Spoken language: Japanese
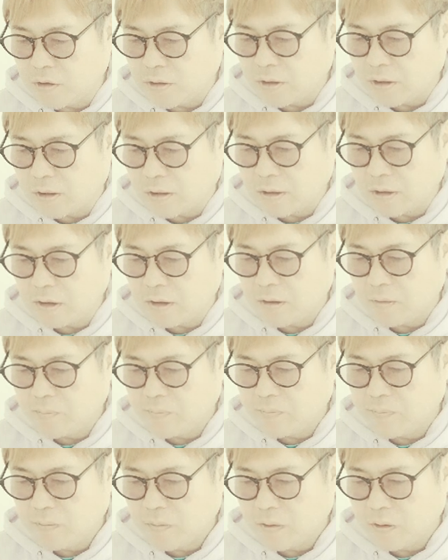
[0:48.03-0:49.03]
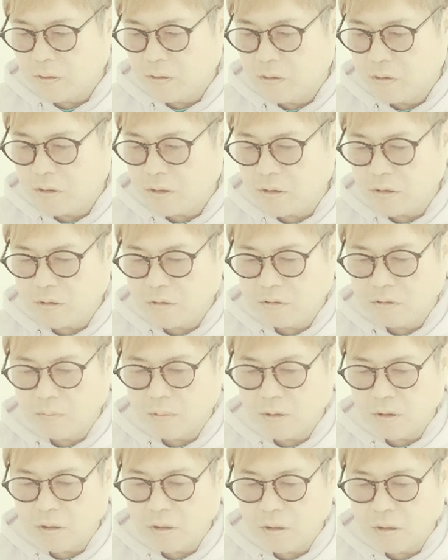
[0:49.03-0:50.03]
無理だから。字に
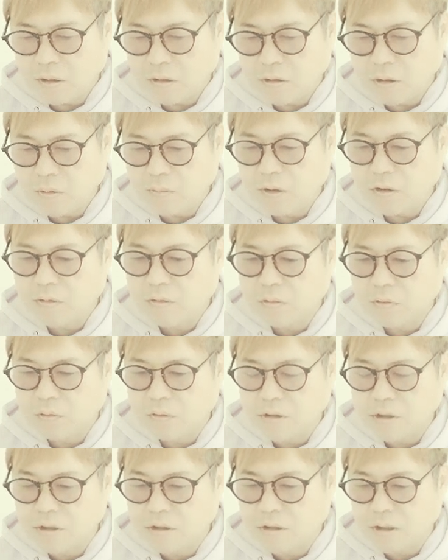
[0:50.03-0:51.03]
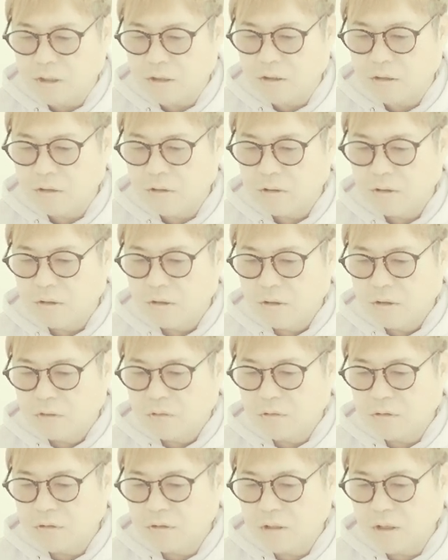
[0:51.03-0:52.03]
全てが出ますと絶賛。
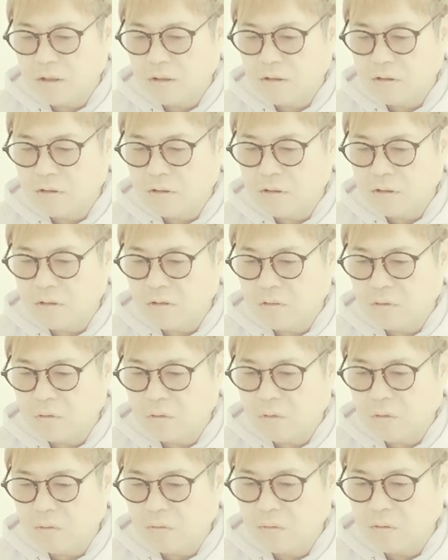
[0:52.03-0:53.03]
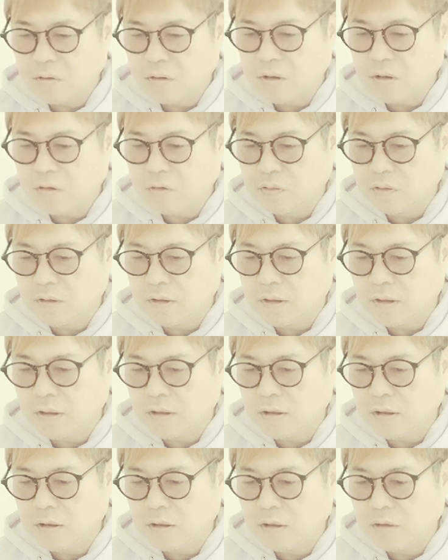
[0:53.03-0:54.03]
そしてきちんと地に育て
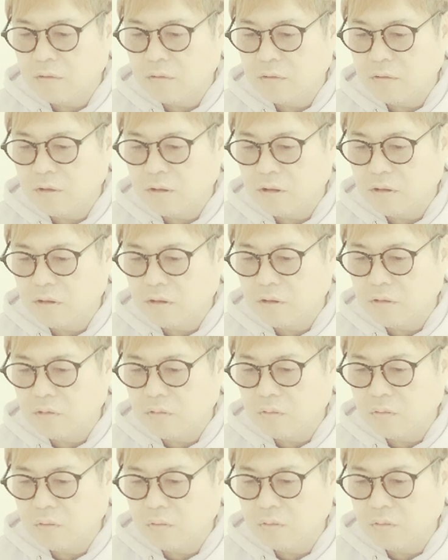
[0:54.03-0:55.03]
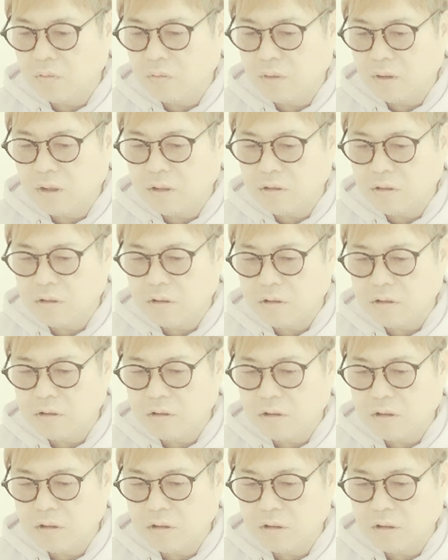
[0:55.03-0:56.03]
られているんだっていうことを端々
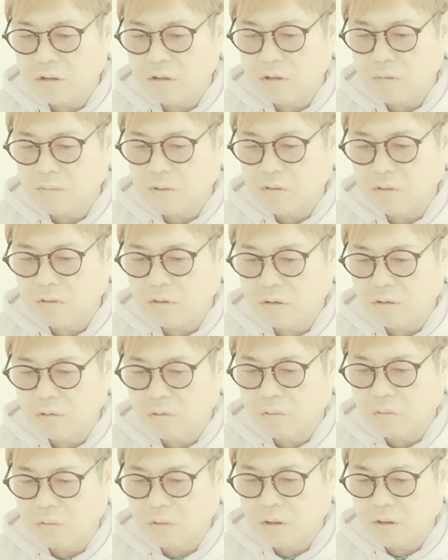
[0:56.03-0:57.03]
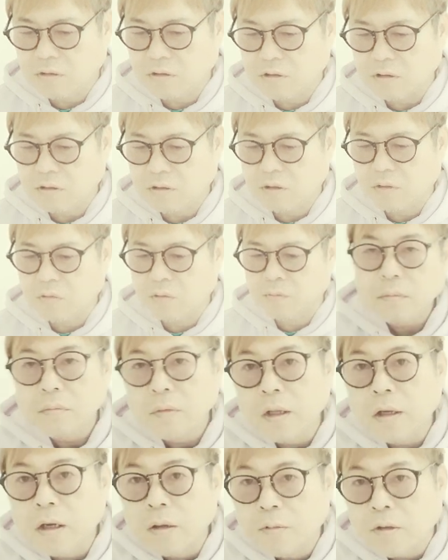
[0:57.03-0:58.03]
から感じますねと感心したと。
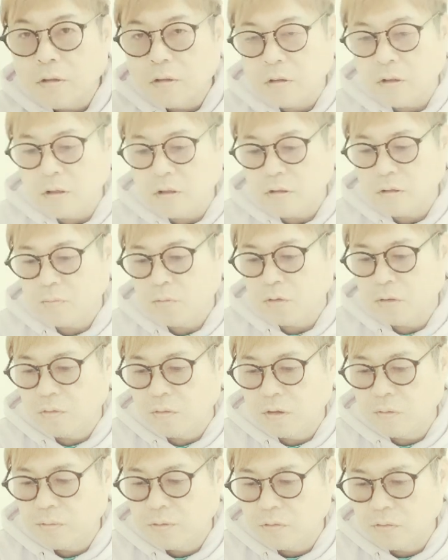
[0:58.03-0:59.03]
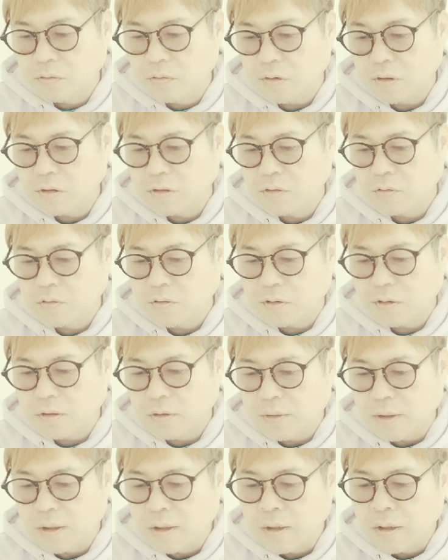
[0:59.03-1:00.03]
で、上白石萌音のエピソードに視聴者か
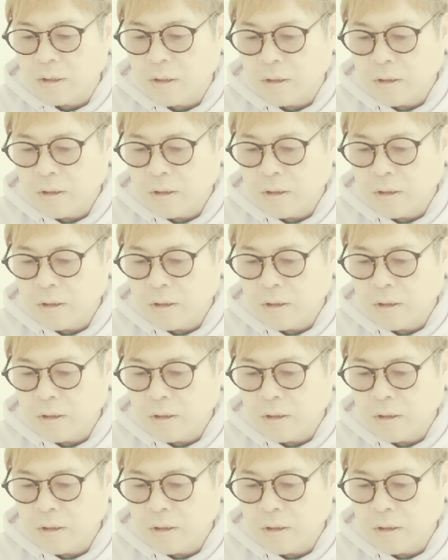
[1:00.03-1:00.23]
らは、